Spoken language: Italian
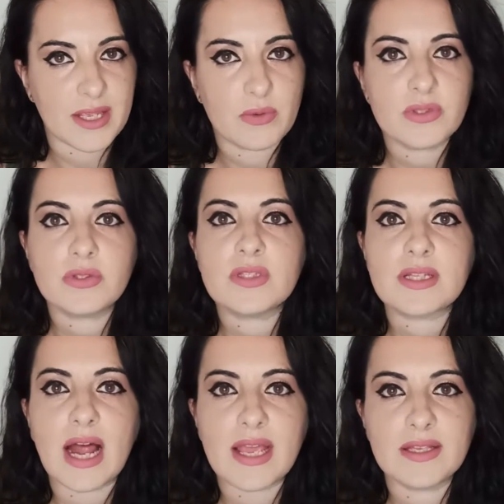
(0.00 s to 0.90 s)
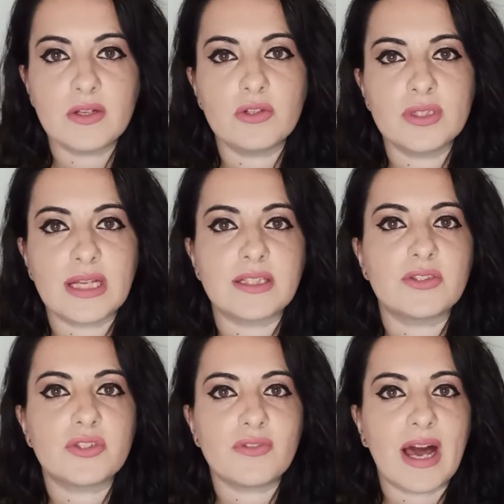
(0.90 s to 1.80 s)
Questo scry lo andate a
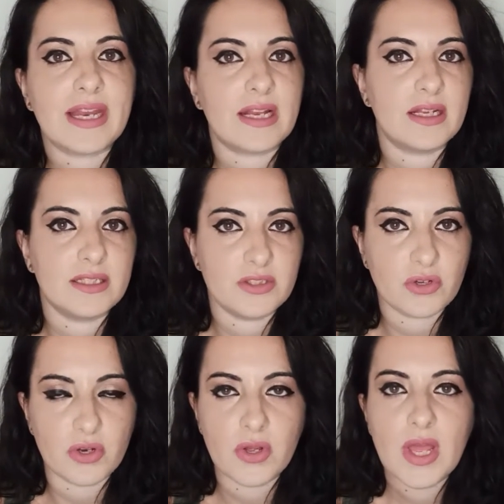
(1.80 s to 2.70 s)
trovare alla Lidl.